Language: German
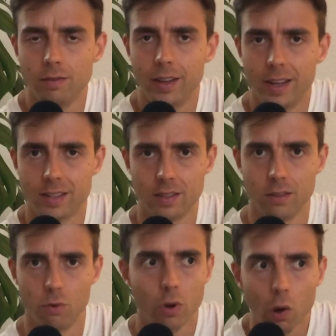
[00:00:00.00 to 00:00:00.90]
essen.
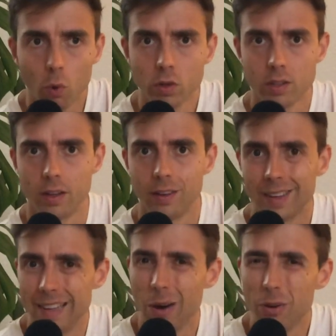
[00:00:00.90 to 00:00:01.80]
Oder Ostern.
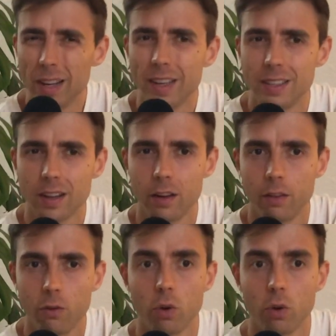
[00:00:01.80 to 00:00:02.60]
Genau die gleiche Tradition.